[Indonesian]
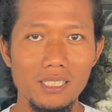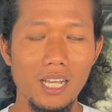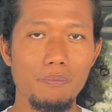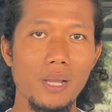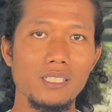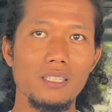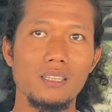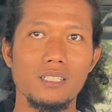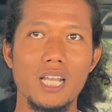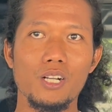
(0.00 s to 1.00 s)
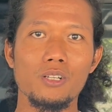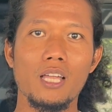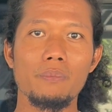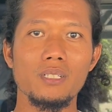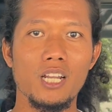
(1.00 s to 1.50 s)
dengan budget yang terjangkau
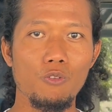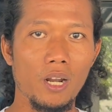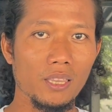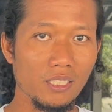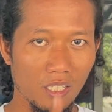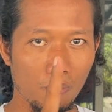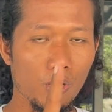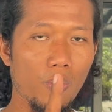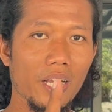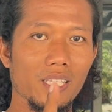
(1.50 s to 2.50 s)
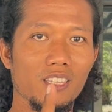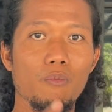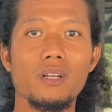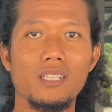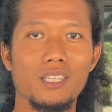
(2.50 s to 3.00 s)
tapi dengan kualitas yang nomor wahid
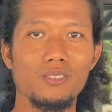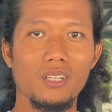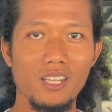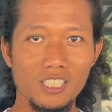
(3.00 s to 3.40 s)
nomor satu